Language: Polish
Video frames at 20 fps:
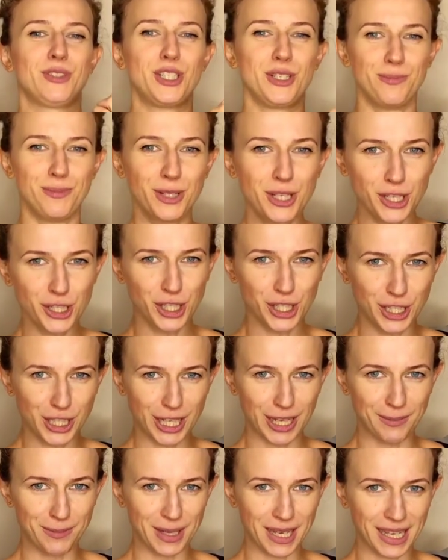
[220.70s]

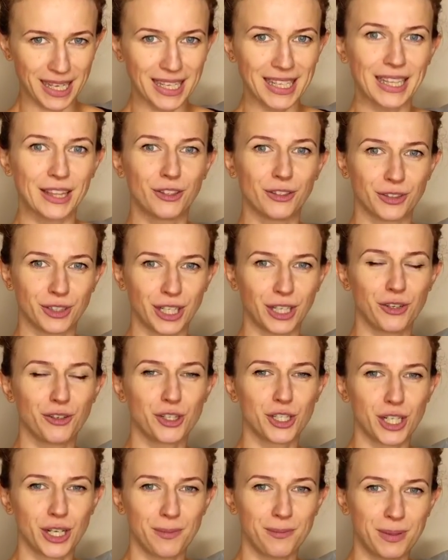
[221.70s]
przybliży Ciebie do
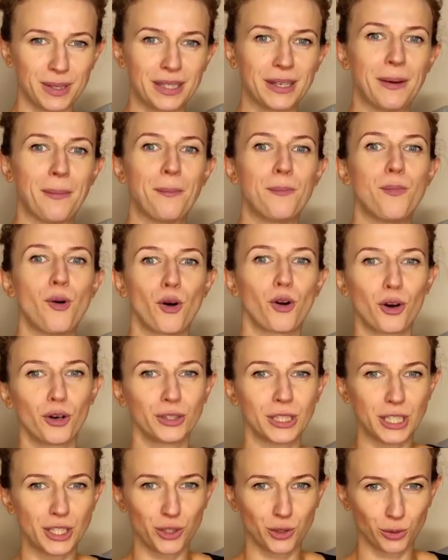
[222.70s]
tego, żeby
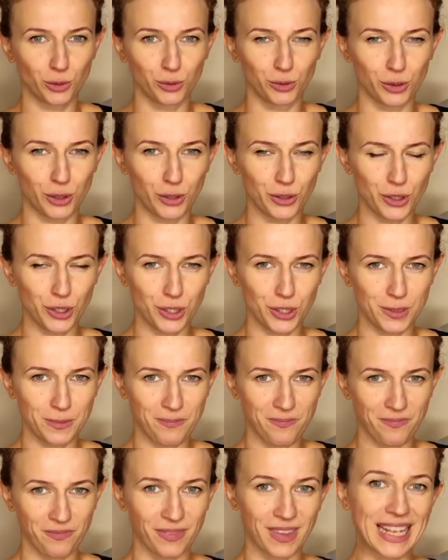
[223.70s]
pokonać trudność?
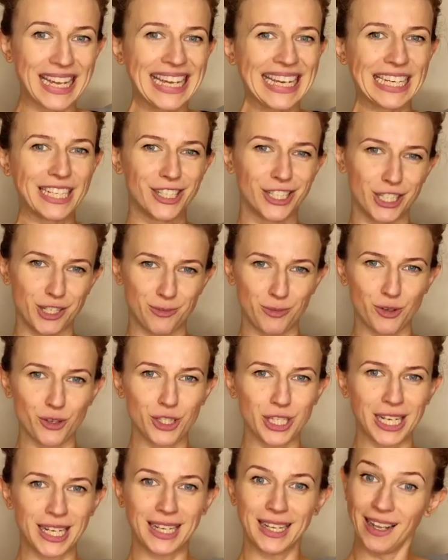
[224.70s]
Czy
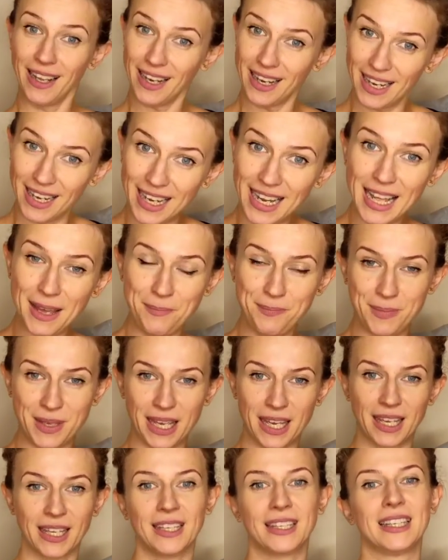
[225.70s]
może
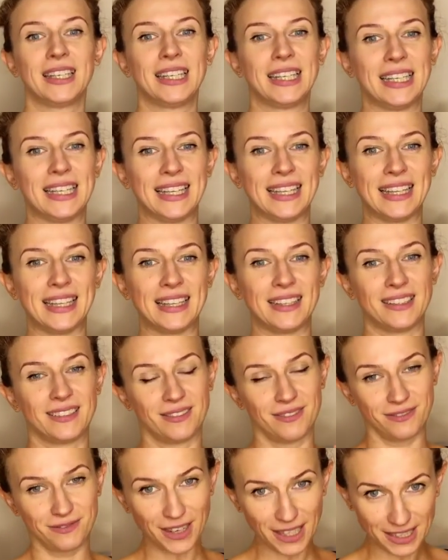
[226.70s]
lepiej
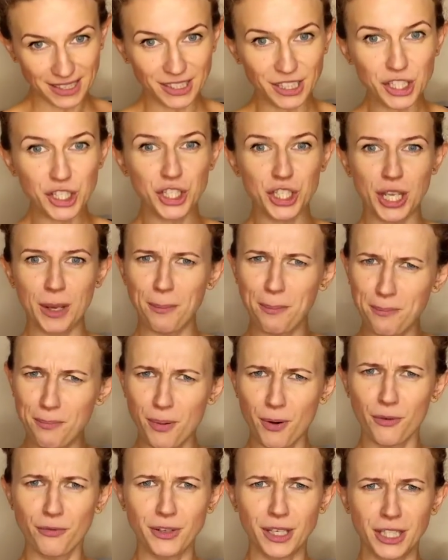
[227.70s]
faktycznie
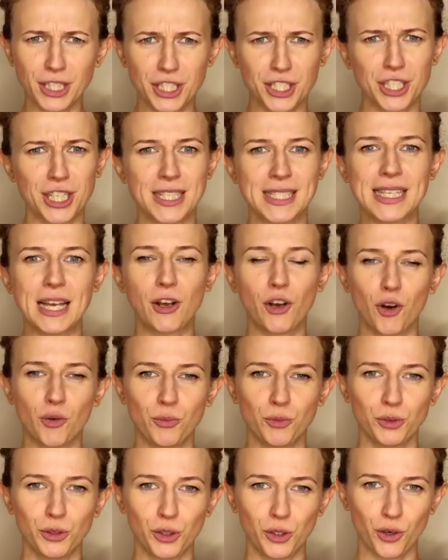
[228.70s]
powiedzieć jej,
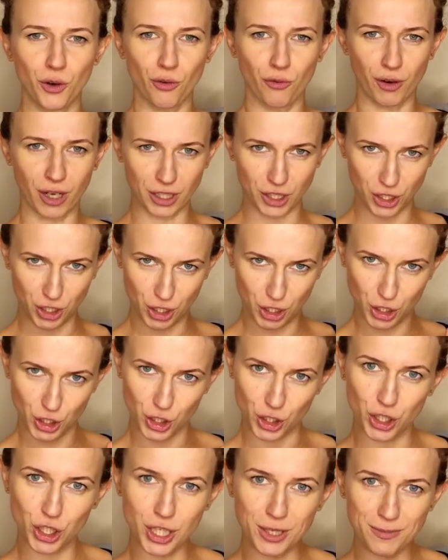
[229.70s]
zakomunikować,
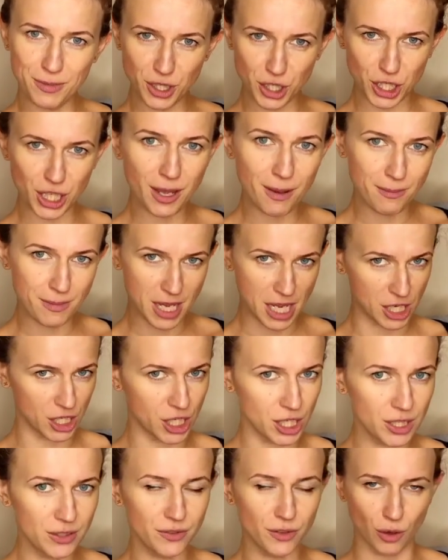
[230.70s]
z czym się
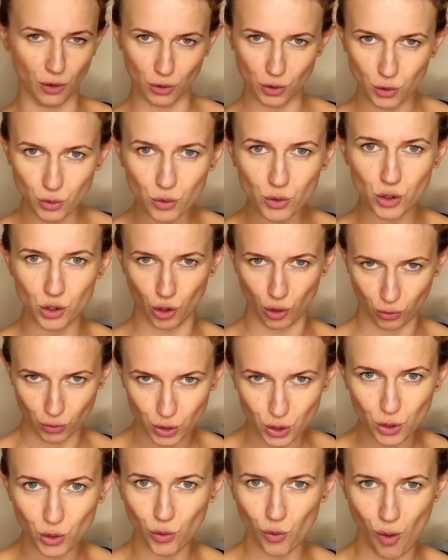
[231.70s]
mierzysz w związku z
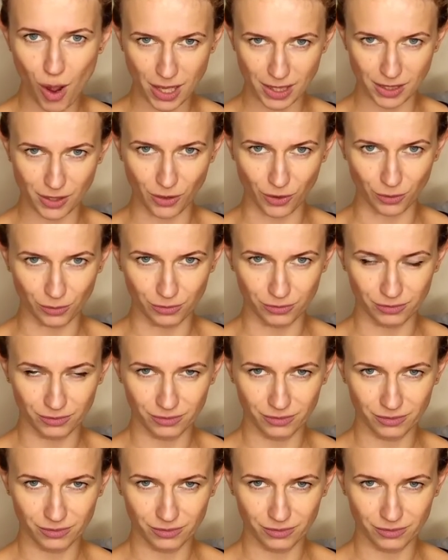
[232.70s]
tą sytuacją?